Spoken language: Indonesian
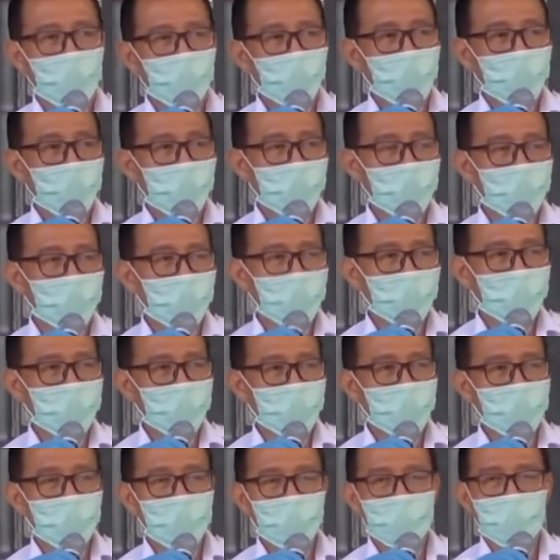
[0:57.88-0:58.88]
Orang
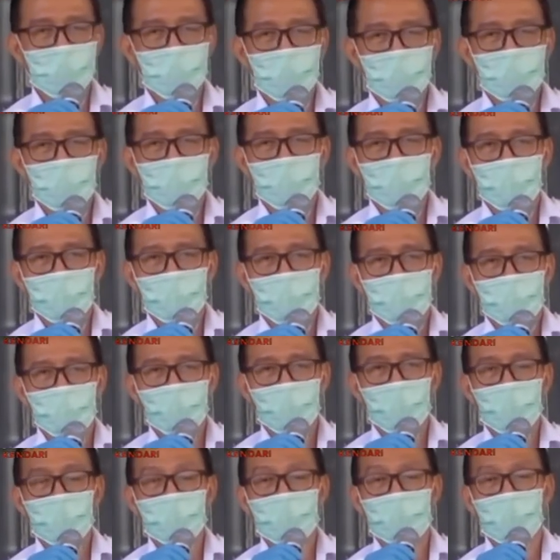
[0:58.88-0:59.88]
Kendari,
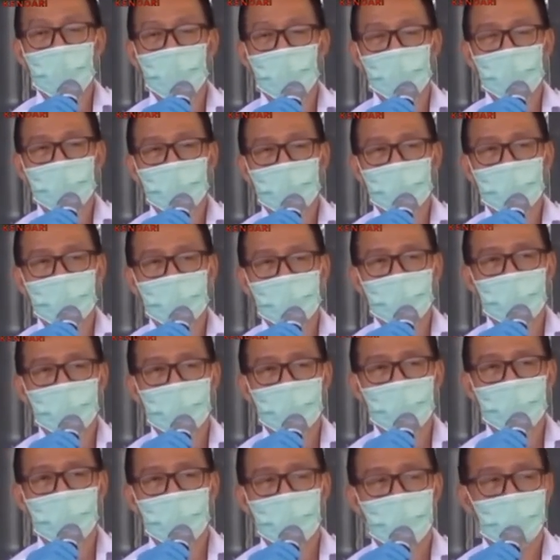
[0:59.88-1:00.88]
dia orang Jakarta,
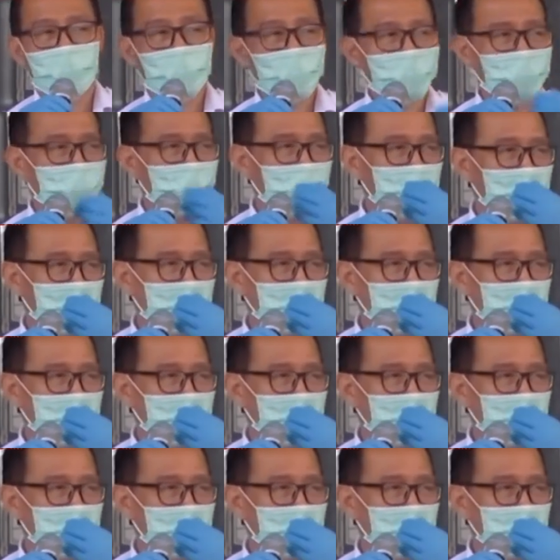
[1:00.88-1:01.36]
datang ke